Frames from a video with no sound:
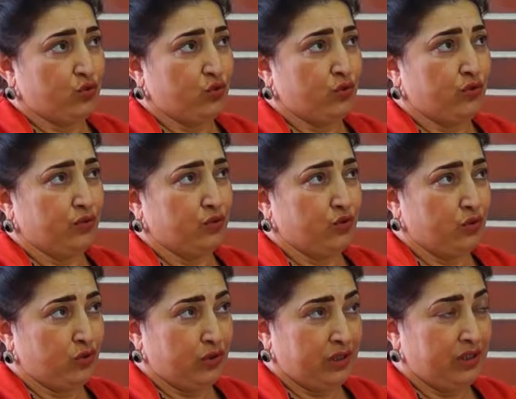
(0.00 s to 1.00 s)
что
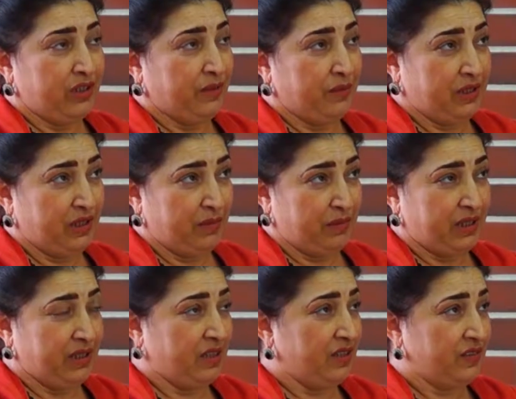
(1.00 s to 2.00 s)
черная и белая
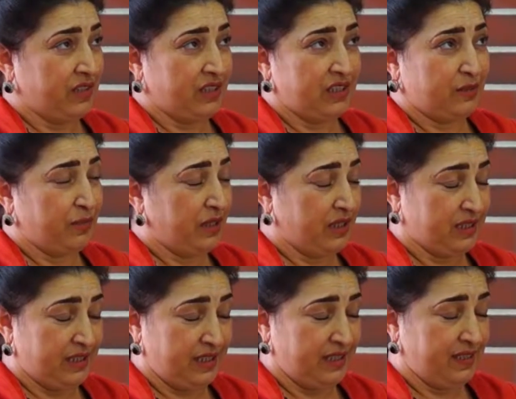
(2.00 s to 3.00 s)
магия, она всегда
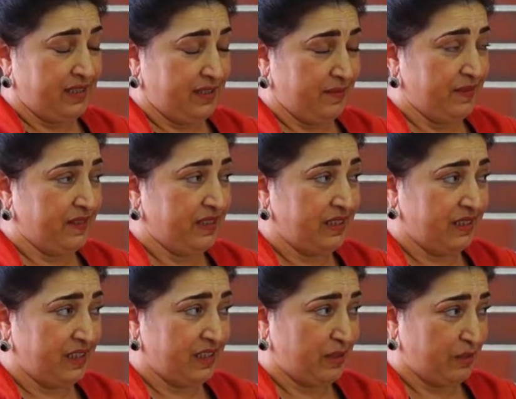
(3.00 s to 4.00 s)
соприкасается,
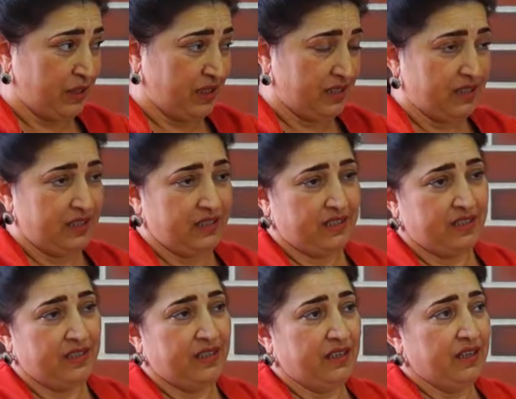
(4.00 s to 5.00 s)
всегда
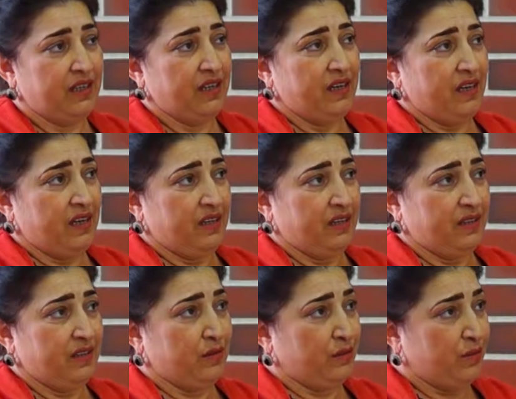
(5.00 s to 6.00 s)
соприкасается.
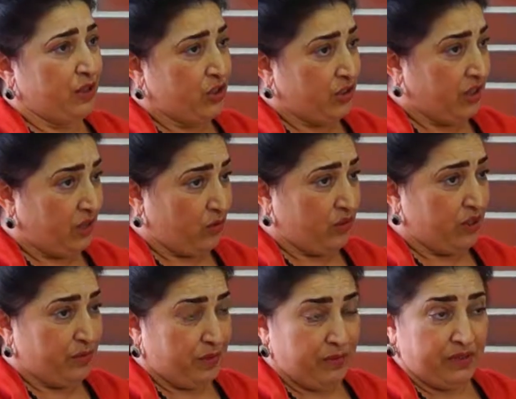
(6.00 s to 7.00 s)
Э, я вот,
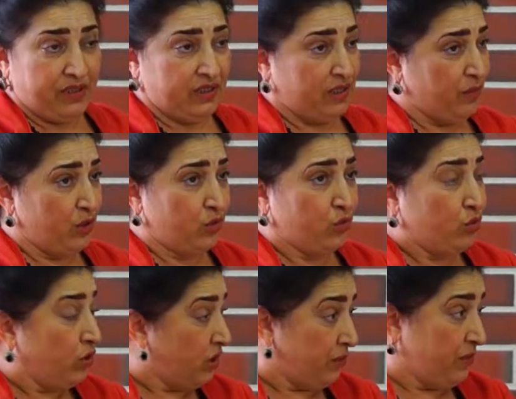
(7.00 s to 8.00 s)
например, занимаюсь
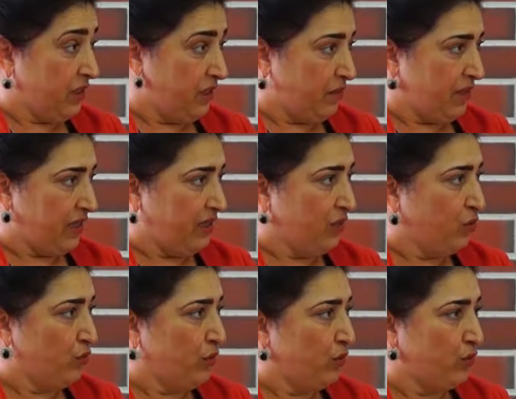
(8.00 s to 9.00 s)
только белой магией,
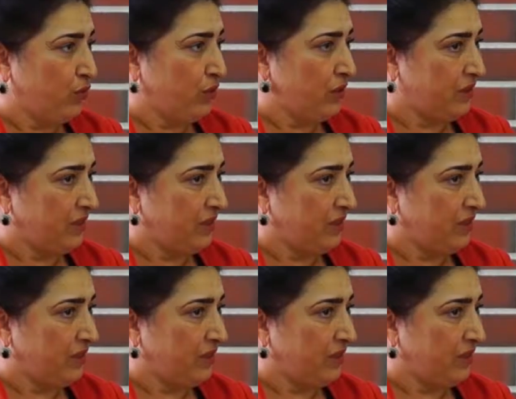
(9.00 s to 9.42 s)
но приходят